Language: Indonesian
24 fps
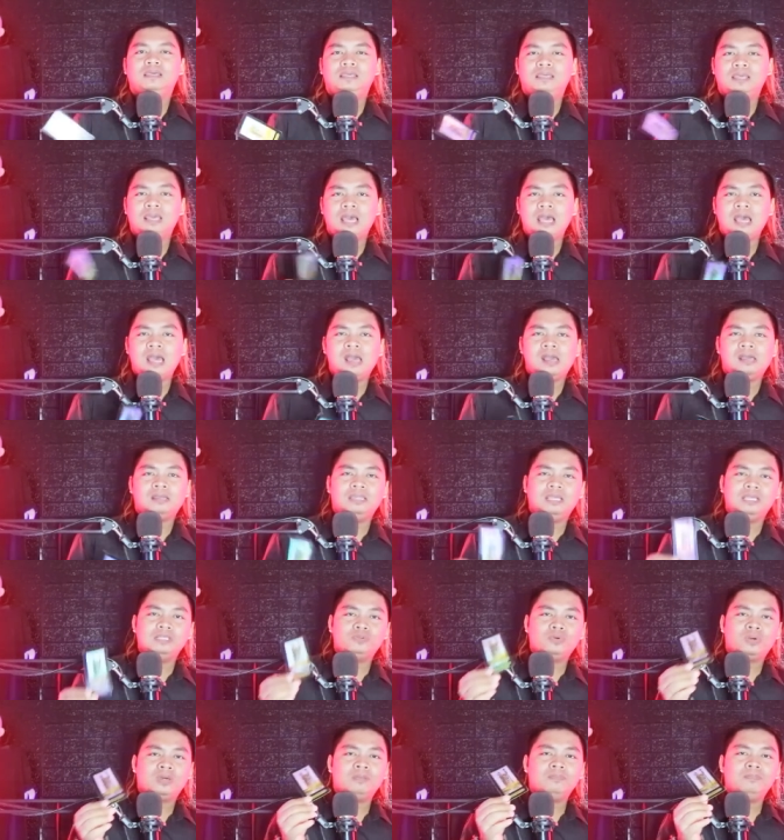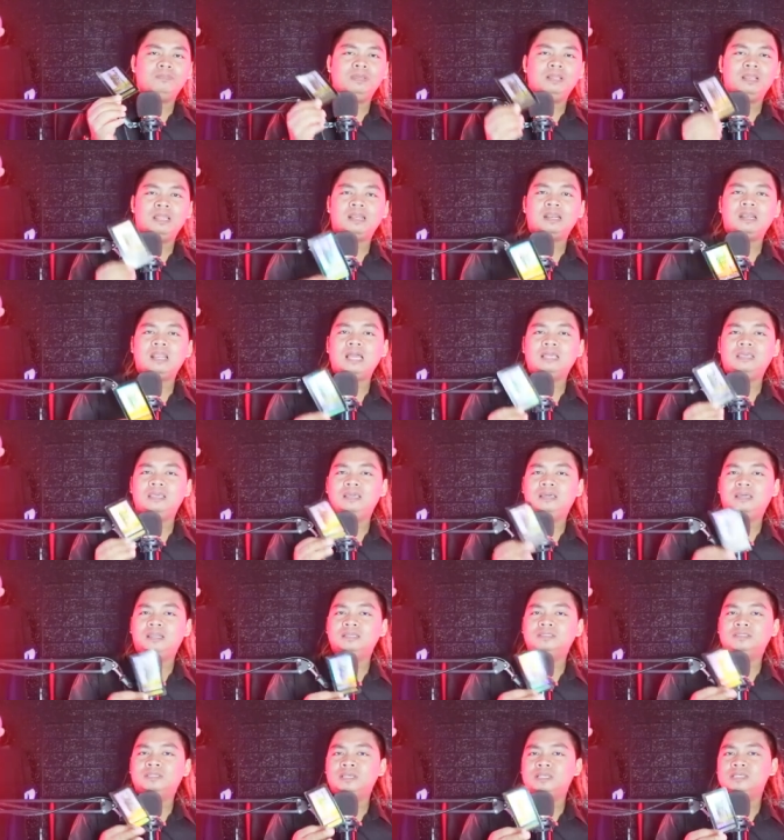Yang diisukan Bilar lagi
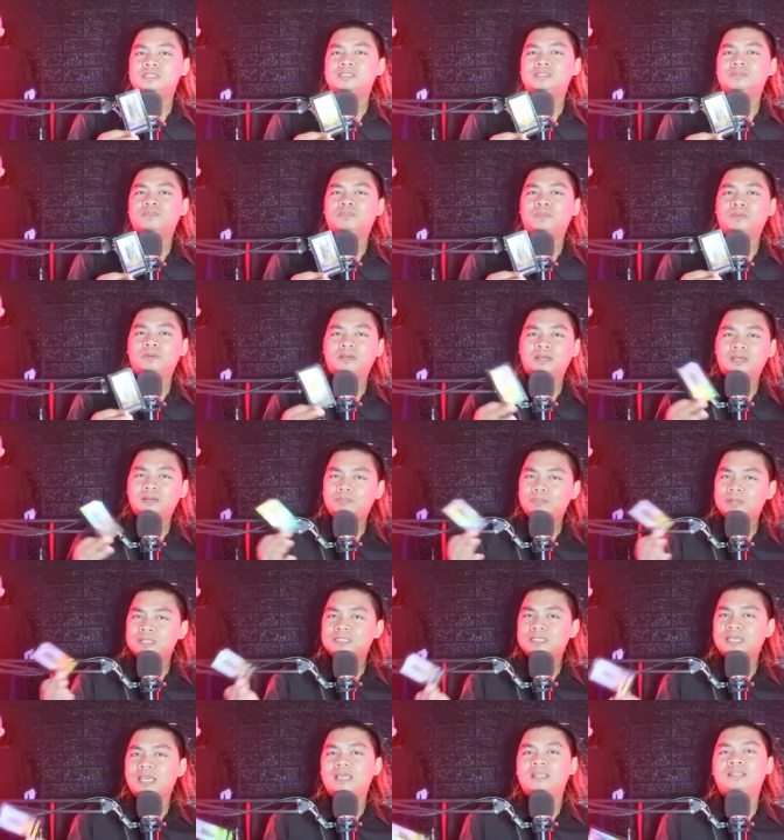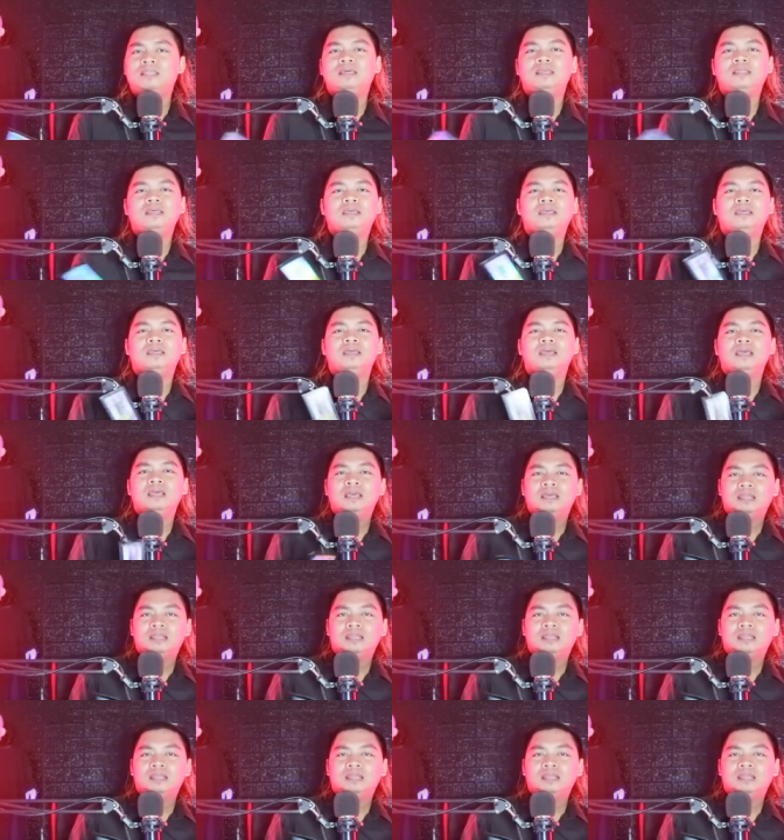krisis, kepercayaan diri.